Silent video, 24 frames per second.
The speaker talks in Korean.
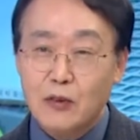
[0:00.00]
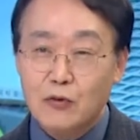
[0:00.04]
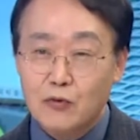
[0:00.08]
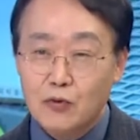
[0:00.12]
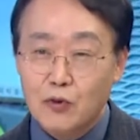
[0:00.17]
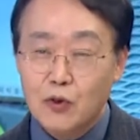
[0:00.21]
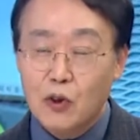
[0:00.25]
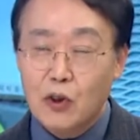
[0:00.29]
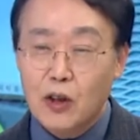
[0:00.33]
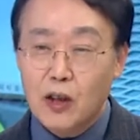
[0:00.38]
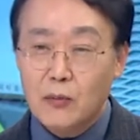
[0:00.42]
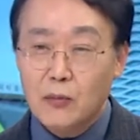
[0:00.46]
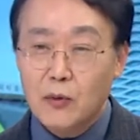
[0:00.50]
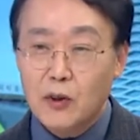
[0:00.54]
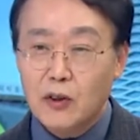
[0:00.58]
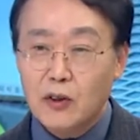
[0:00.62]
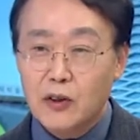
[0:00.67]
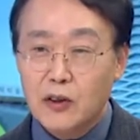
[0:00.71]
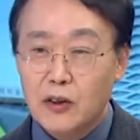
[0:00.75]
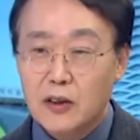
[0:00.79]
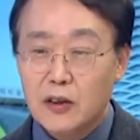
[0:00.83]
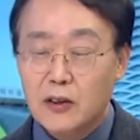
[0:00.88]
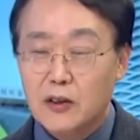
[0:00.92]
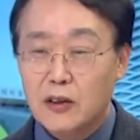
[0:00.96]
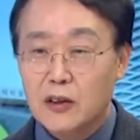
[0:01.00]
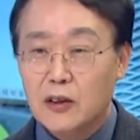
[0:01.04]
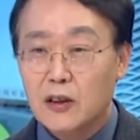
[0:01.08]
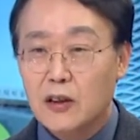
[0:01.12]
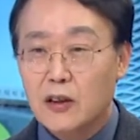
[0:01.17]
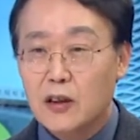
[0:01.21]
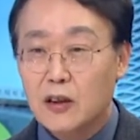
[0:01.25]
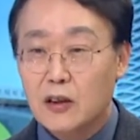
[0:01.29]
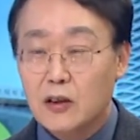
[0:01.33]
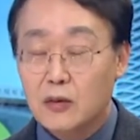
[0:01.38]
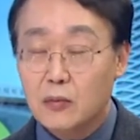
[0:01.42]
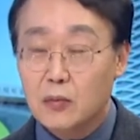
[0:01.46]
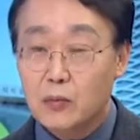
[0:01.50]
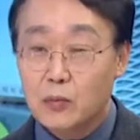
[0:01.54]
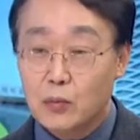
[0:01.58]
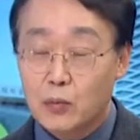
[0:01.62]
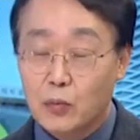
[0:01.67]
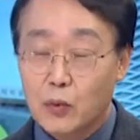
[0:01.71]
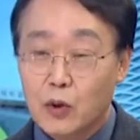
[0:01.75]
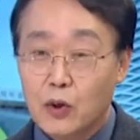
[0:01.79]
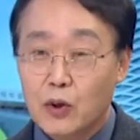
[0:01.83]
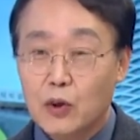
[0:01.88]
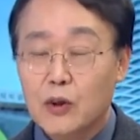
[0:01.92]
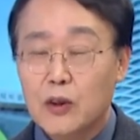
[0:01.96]
운영하면은 어,
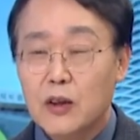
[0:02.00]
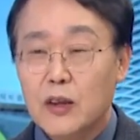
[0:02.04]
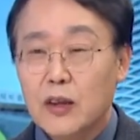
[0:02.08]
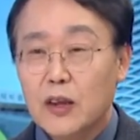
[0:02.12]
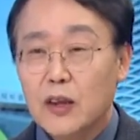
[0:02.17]
뭐